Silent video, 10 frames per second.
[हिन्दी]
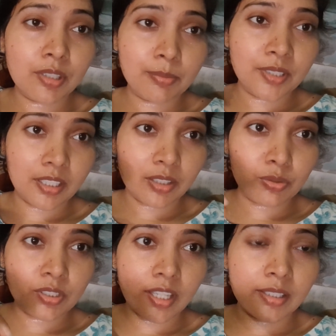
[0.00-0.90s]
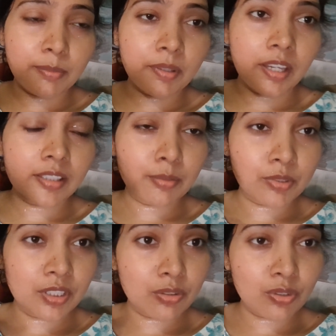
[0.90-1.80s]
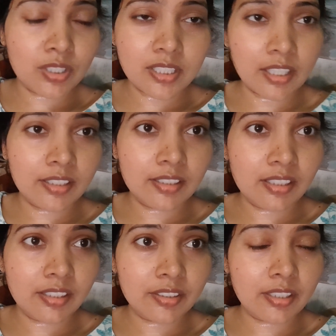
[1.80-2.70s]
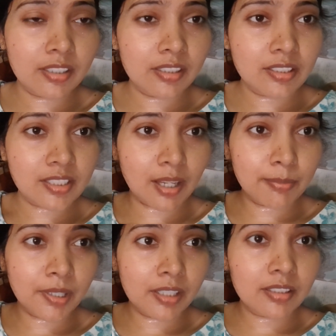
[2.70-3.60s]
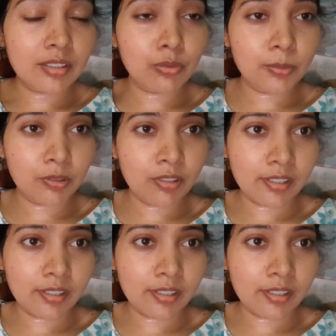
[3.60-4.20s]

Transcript: तब जाके तू शादी पे आया तब उसने तूने शादी कर ली तेरी नीयत साफ कहाँ थी तू भी तो